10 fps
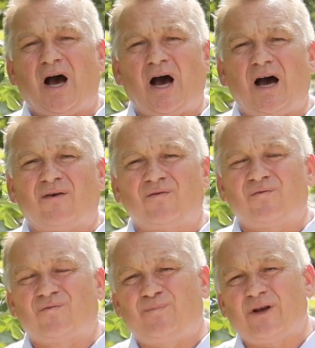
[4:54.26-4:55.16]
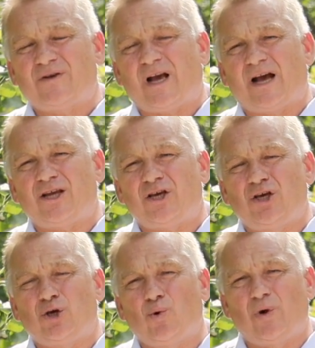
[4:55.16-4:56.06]
А в первой декаде
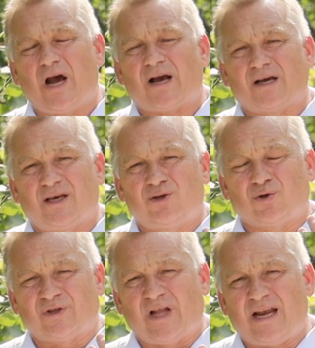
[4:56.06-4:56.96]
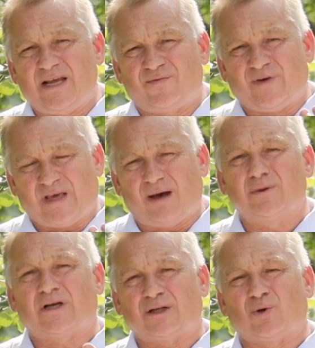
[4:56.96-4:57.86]
июля, когда идет налив
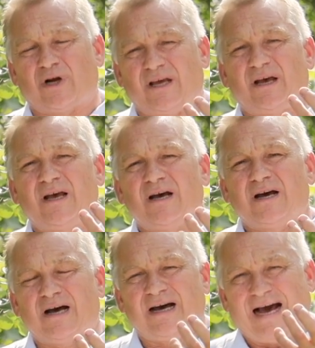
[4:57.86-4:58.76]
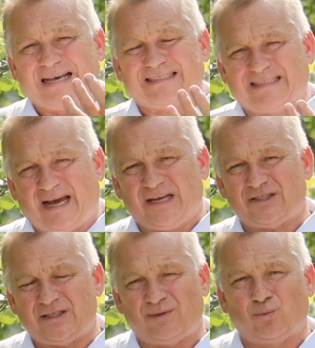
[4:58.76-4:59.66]
яблок, которые э,
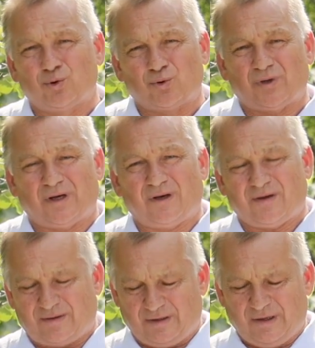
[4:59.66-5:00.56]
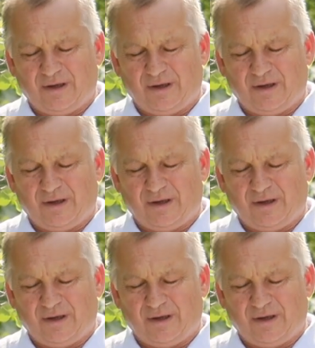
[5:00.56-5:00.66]
остались и будут э,